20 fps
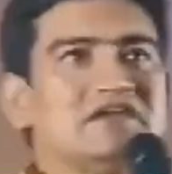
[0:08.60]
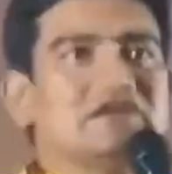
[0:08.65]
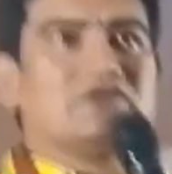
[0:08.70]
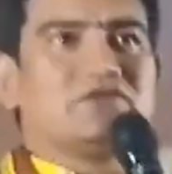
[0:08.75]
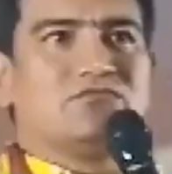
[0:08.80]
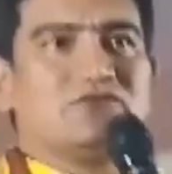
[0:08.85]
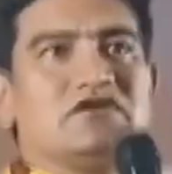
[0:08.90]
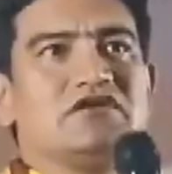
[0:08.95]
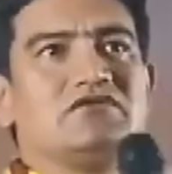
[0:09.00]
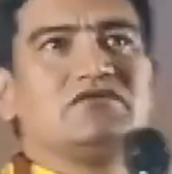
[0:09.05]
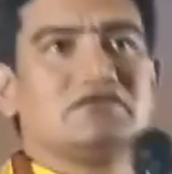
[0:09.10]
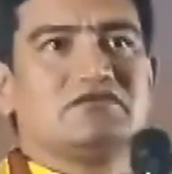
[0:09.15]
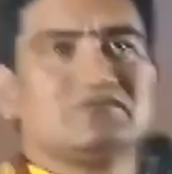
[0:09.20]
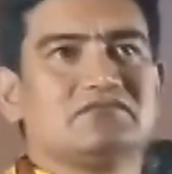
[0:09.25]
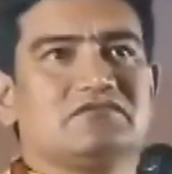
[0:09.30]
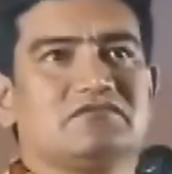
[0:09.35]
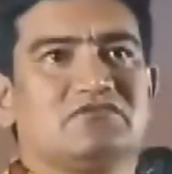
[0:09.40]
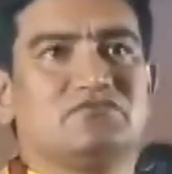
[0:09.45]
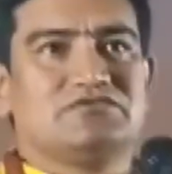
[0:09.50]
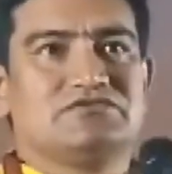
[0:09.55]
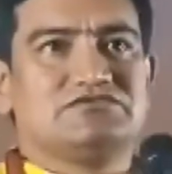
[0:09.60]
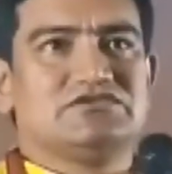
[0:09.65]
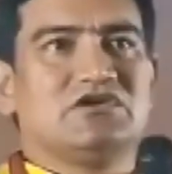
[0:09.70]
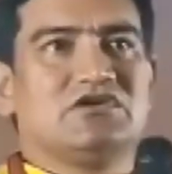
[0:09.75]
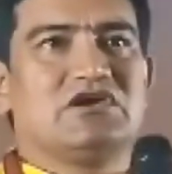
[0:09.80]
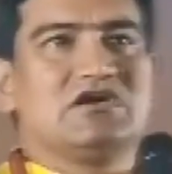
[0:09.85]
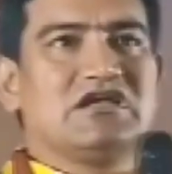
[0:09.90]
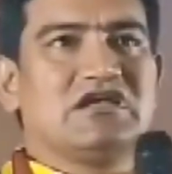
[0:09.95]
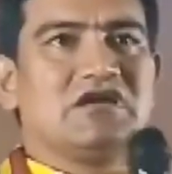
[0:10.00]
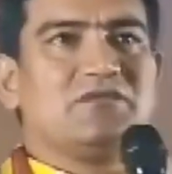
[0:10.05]
సేవ
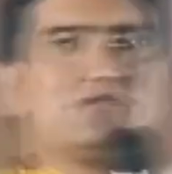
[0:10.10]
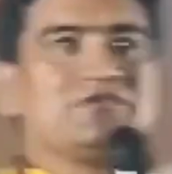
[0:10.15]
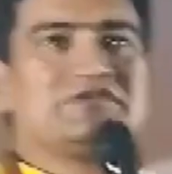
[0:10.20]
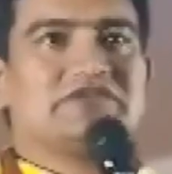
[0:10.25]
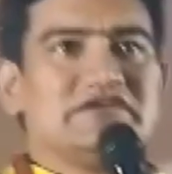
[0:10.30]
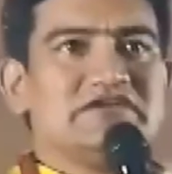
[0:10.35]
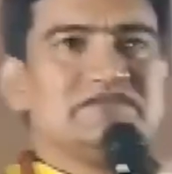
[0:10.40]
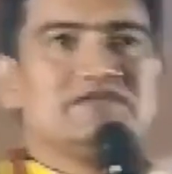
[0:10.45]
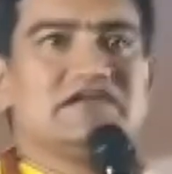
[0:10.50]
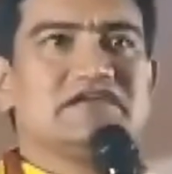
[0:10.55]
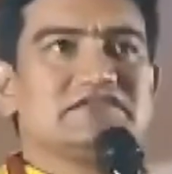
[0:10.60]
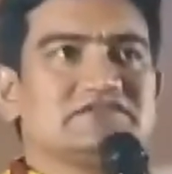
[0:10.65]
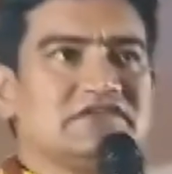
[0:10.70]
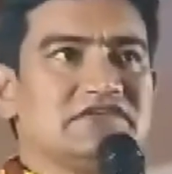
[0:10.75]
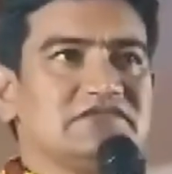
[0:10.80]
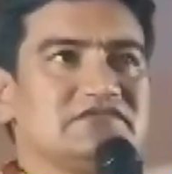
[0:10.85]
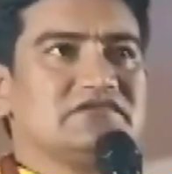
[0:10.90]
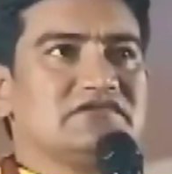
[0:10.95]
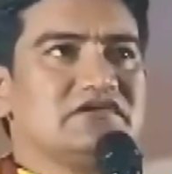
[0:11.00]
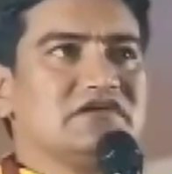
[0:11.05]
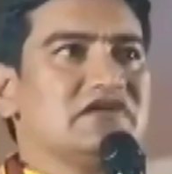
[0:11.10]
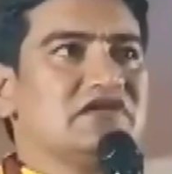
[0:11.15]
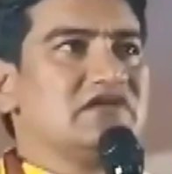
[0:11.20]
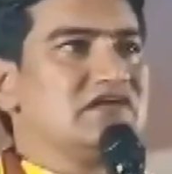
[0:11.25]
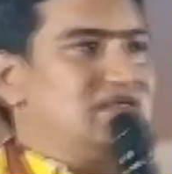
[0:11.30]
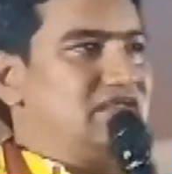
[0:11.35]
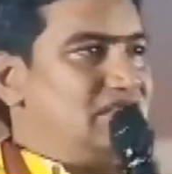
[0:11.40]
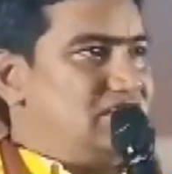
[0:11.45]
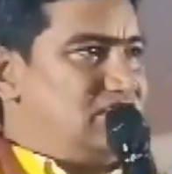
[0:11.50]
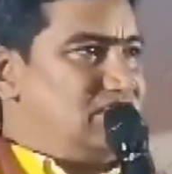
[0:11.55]
చేసుకుంటానని ఉమ్మడి అభ్యర్థి
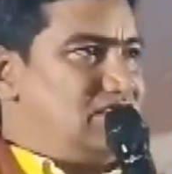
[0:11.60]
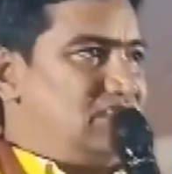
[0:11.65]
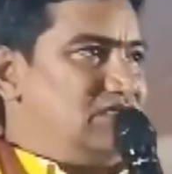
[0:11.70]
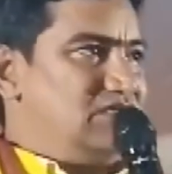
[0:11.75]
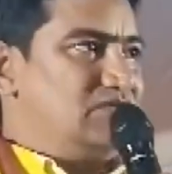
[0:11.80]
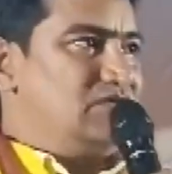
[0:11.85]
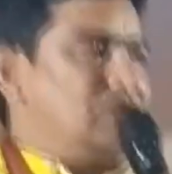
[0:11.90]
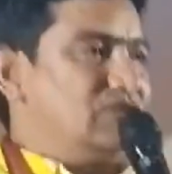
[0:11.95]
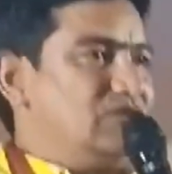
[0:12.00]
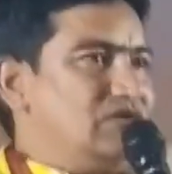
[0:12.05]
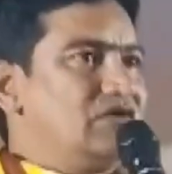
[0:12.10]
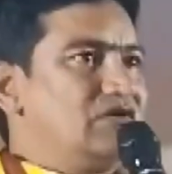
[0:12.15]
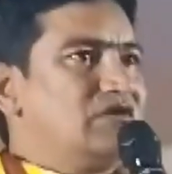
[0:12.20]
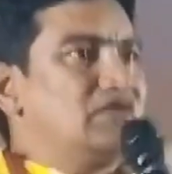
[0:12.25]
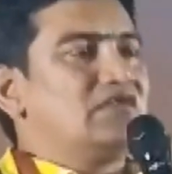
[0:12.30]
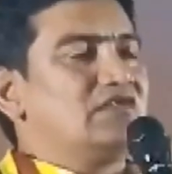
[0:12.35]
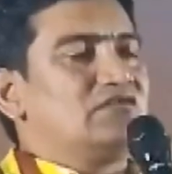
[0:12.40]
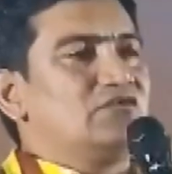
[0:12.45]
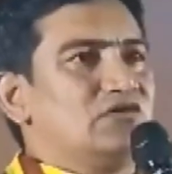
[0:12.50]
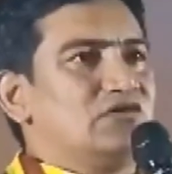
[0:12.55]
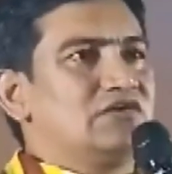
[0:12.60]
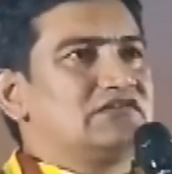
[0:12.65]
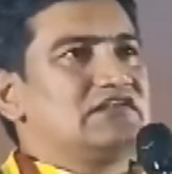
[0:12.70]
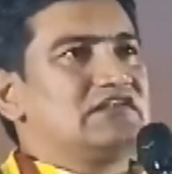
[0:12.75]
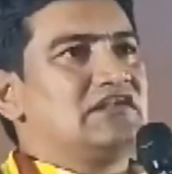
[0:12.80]
కొండపల్లి శ్రీనివాస్ అన్నారు